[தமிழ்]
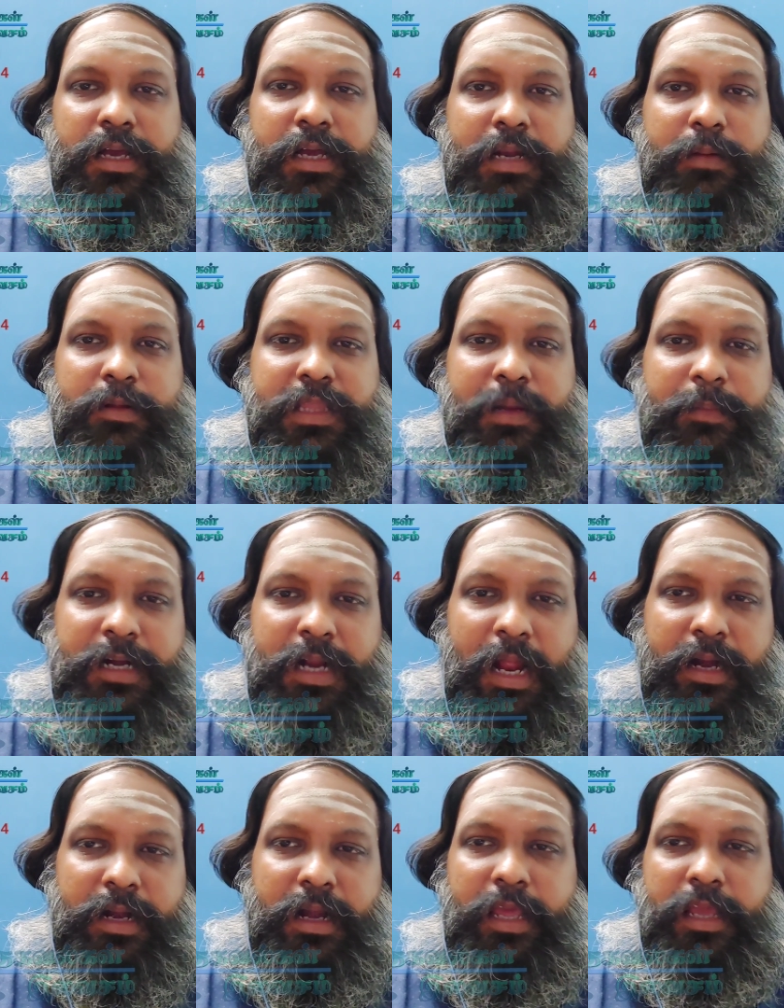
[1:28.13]
நம்ம
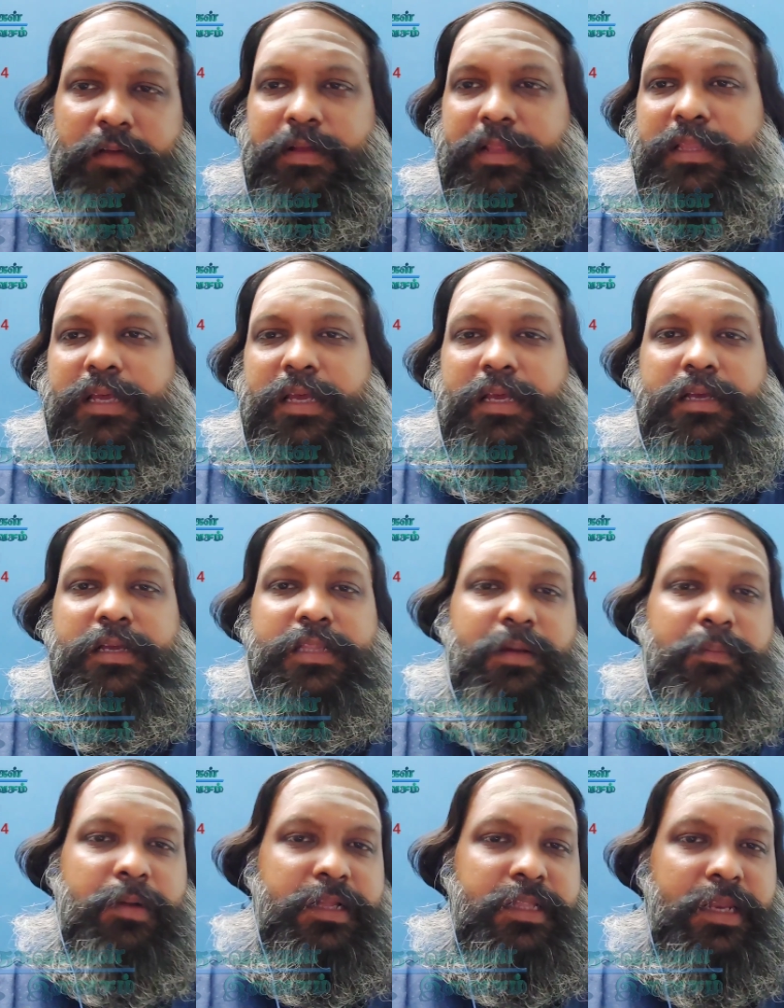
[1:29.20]
தமிழ்நாட்டிலையும் வந்து இந்த
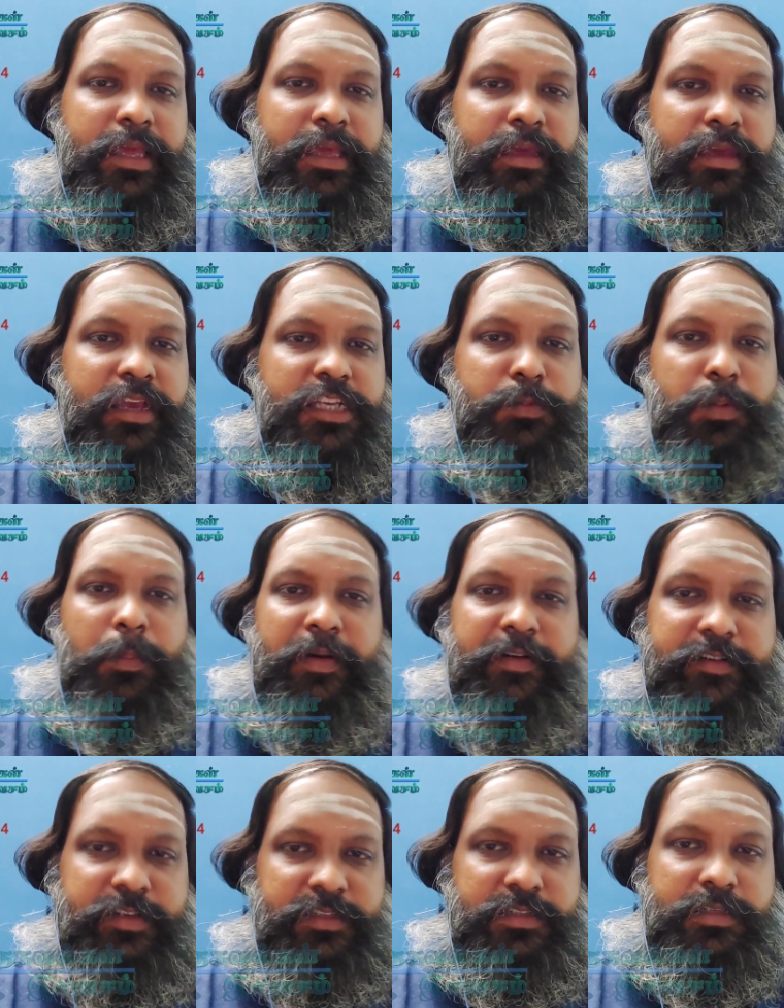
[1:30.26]
மாதிரி இஎஸ்பி e
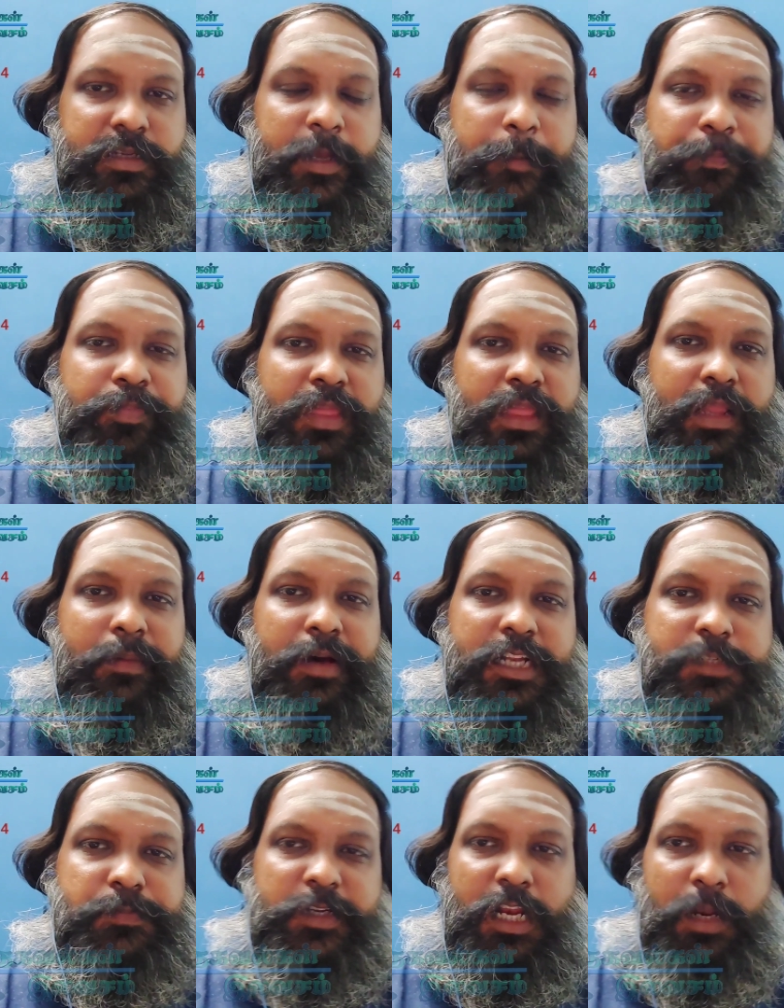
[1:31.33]
பவர்ஸ் இந்த மாதிரி
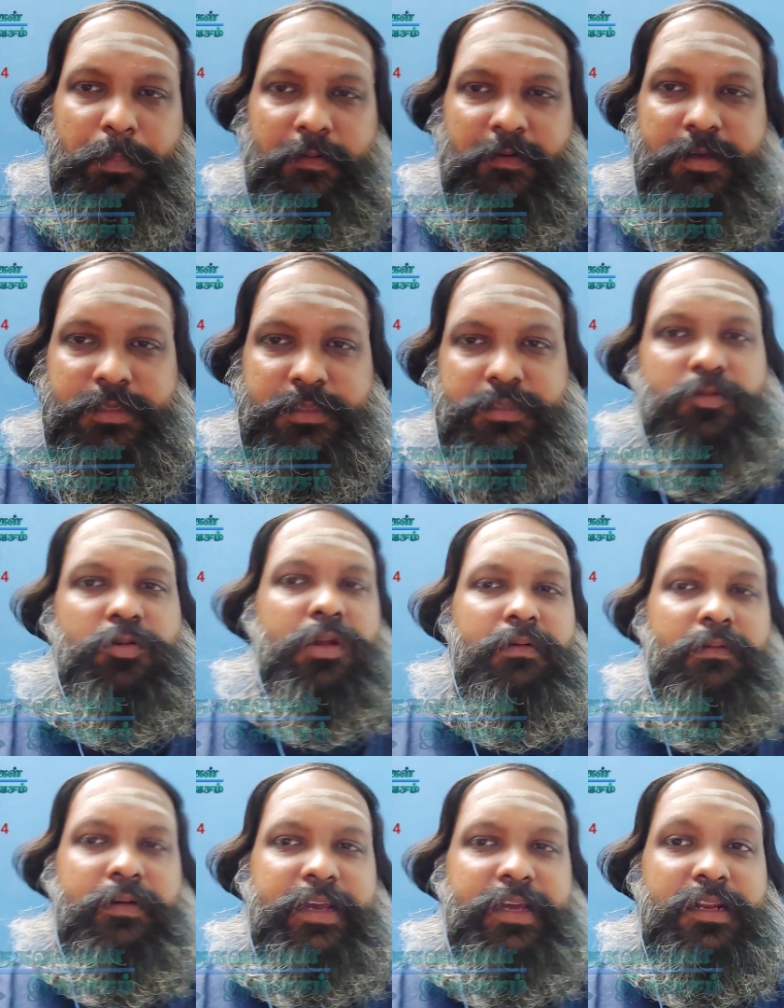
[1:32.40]
ஸ்பெஷல் பவர்ஸ்
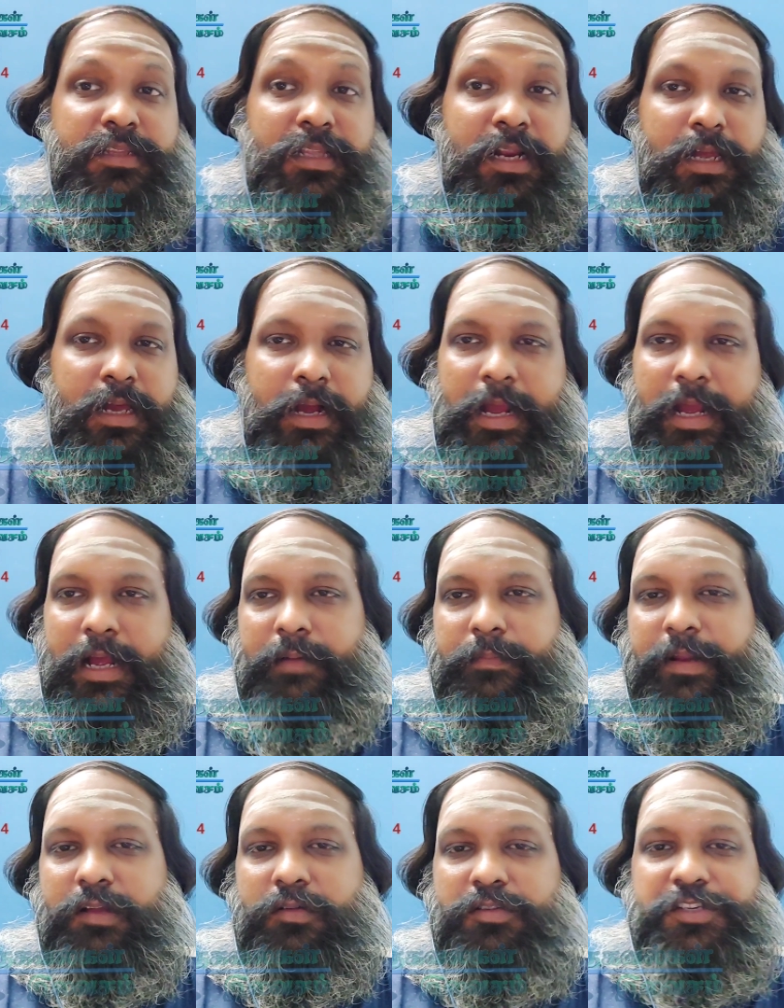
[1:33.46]
உள்ளவங்க இருந்திருக்காங்க
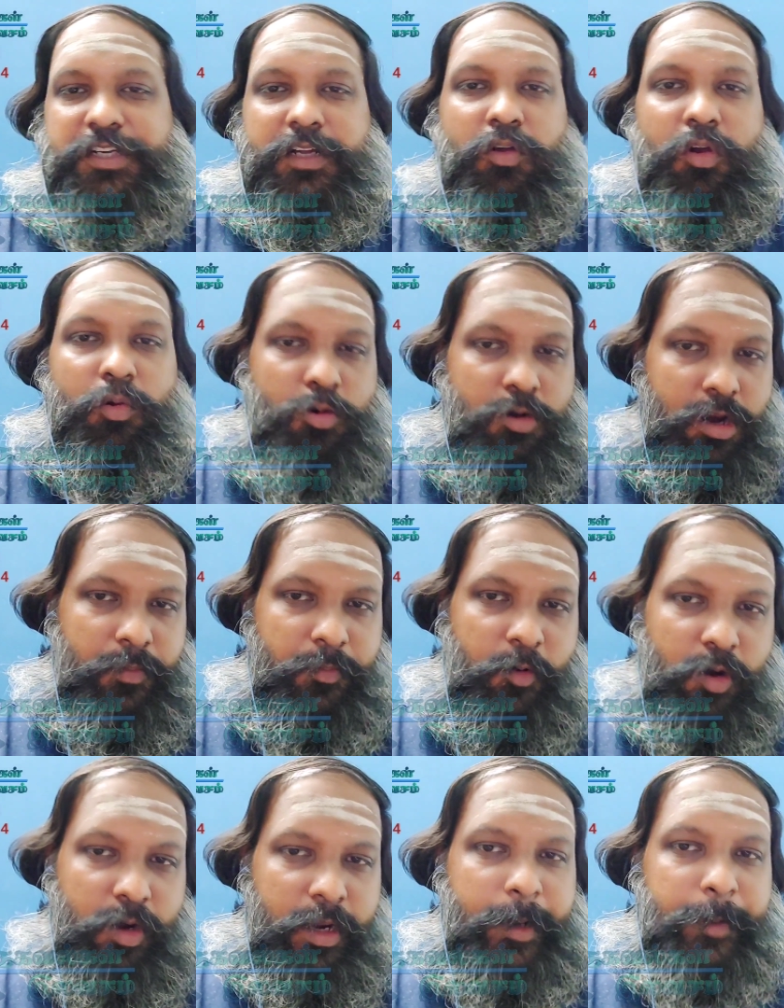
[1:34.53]
அப்படின்னு ஒரு சின்ன ஒரு நோட்டை நான்
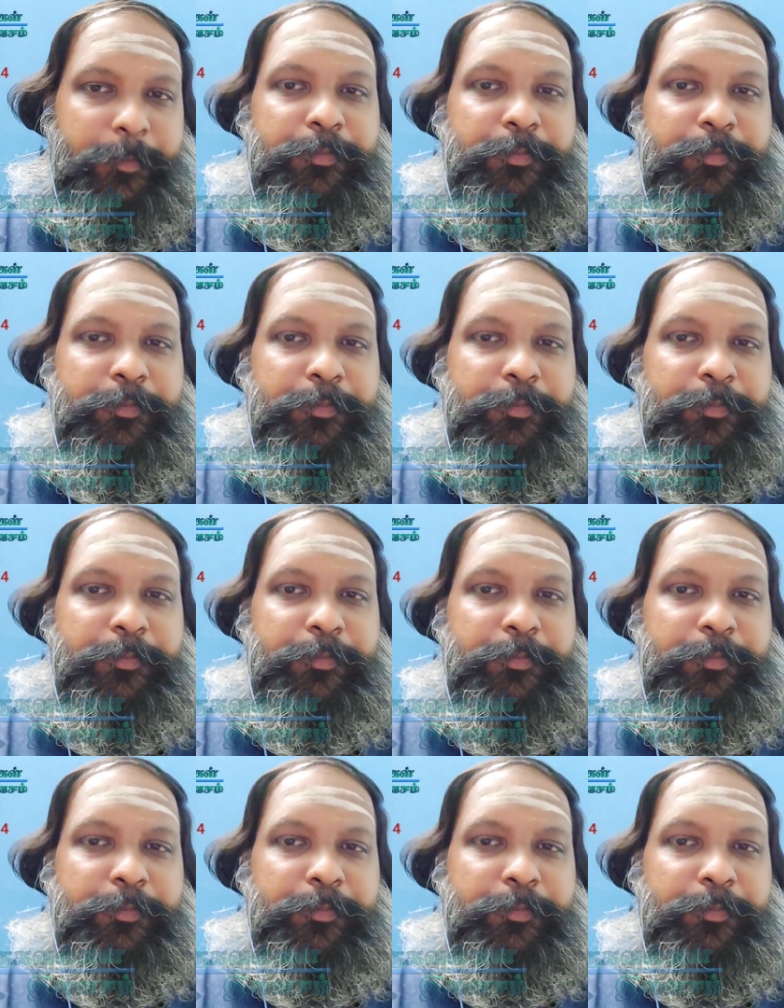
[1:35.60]
போட்டிருக்கேன்